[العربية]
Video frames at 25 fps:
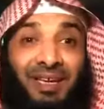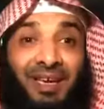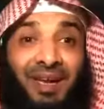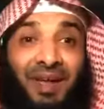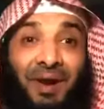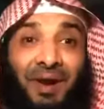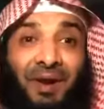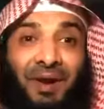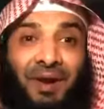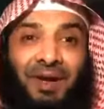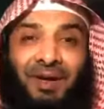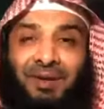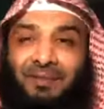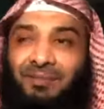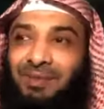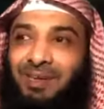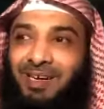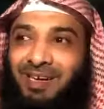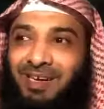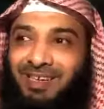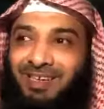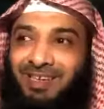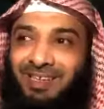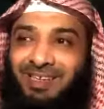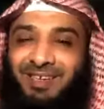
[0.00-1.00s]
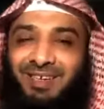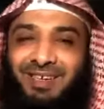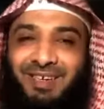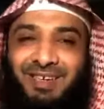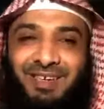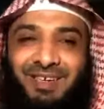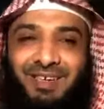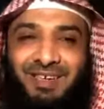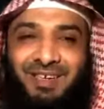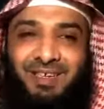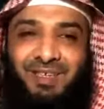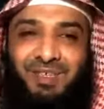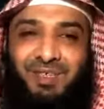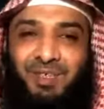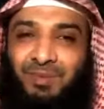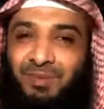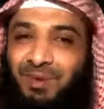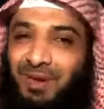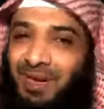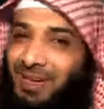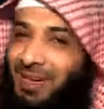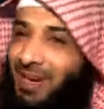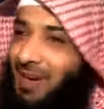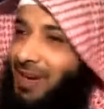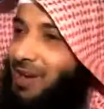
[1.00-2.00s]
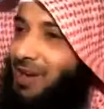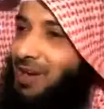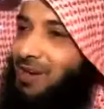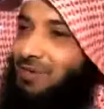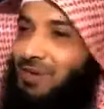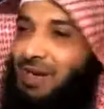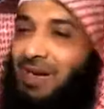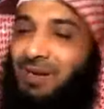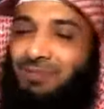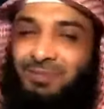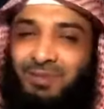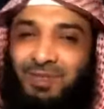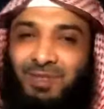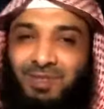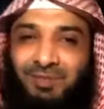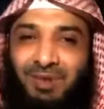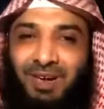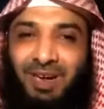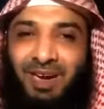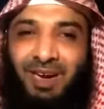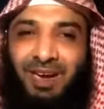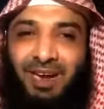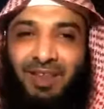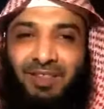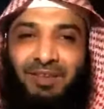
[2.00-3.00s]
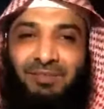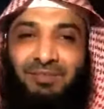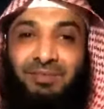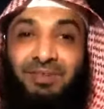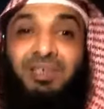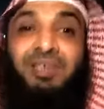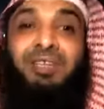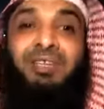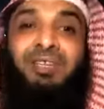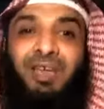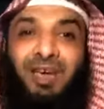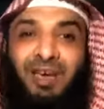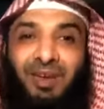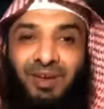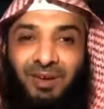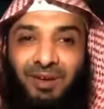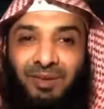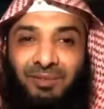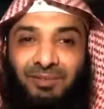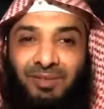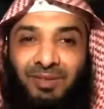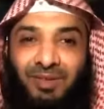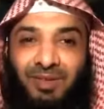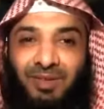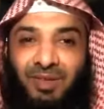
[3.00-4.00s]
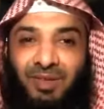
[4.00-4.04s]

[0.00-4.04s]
إلى الرحمن سبحان الله وبحمده سبحان الله العظيم قلتها اليوم